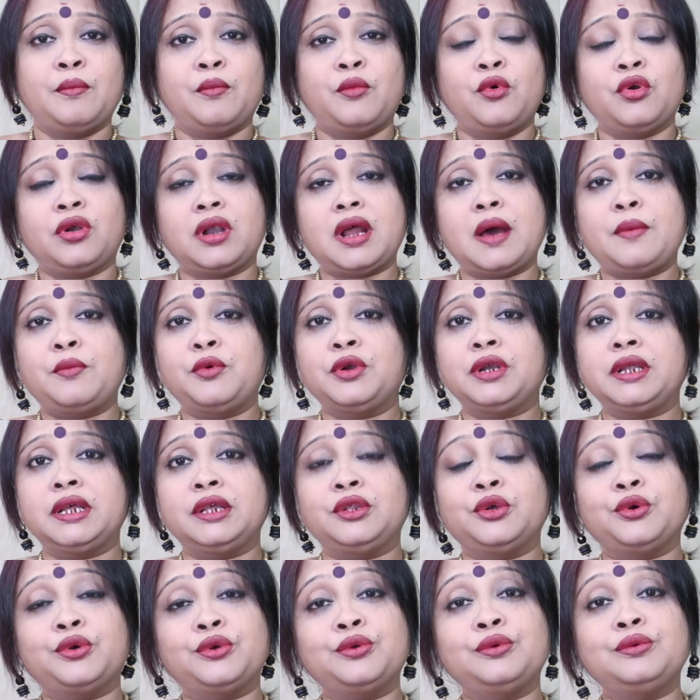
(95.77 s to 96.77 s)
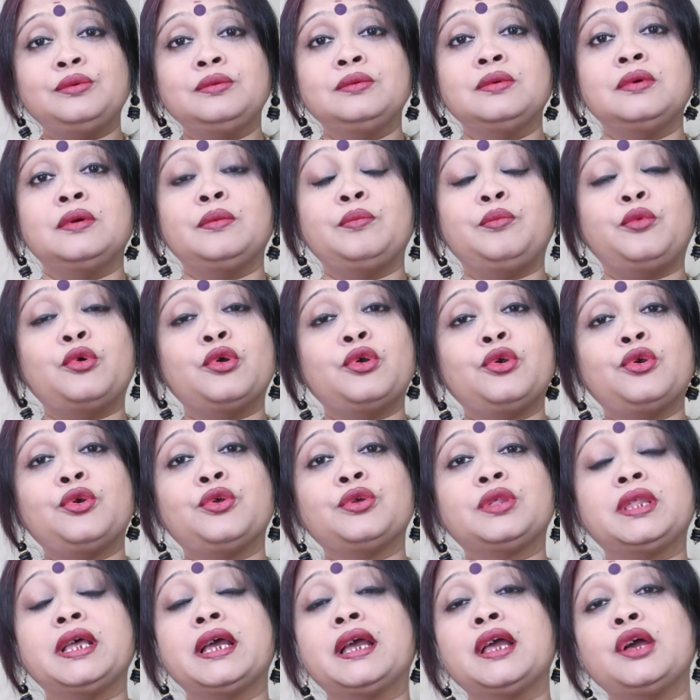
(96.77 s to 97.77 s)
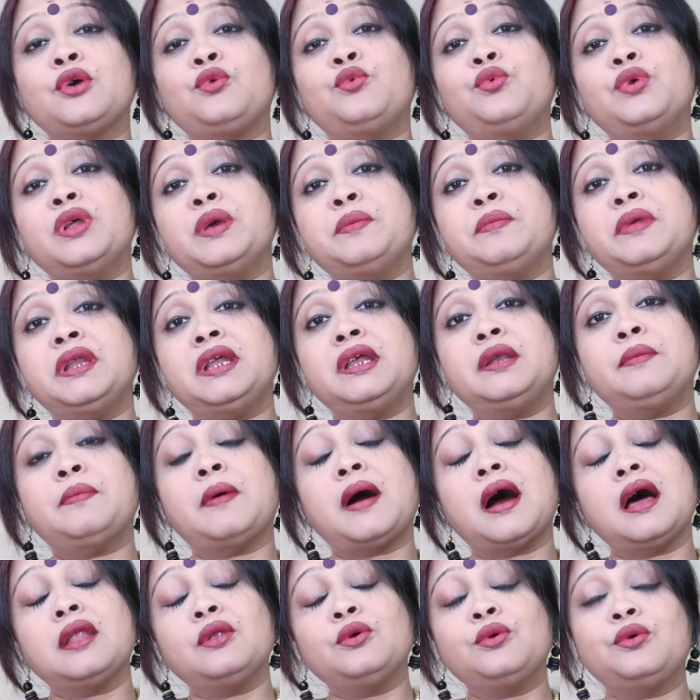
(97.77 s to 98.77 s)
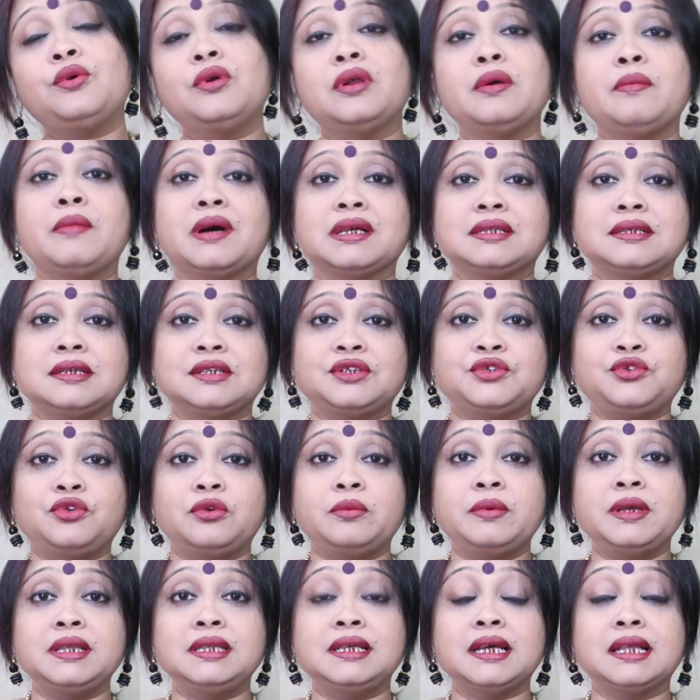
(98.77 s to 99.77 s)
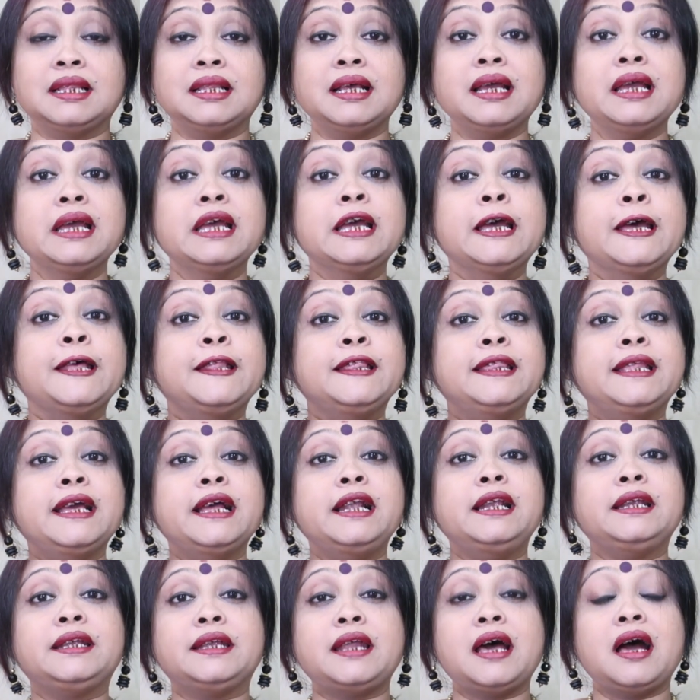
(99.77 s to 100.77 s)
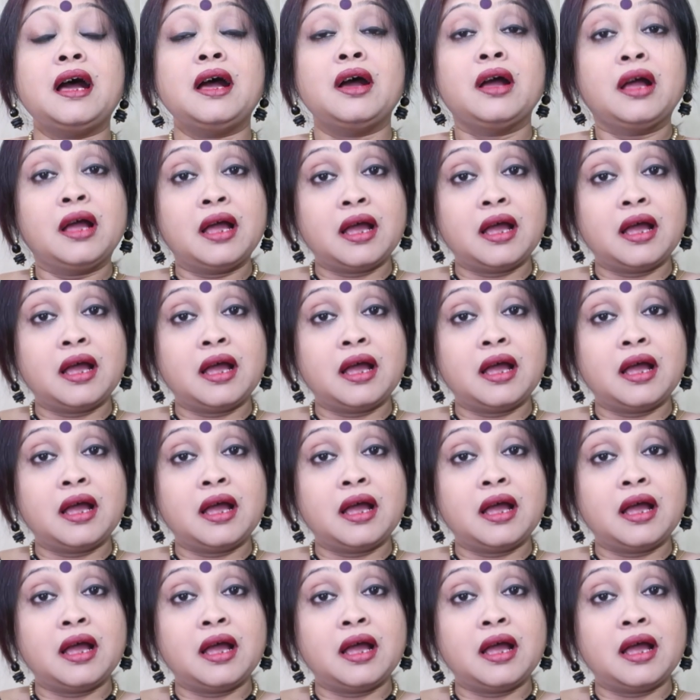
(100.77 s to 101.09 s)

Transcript: মোটামুটি ধরুন পনেরো থেকে কুড়ি মিনিট ভালো করে মাসাজ করবেন যাতে তেলটা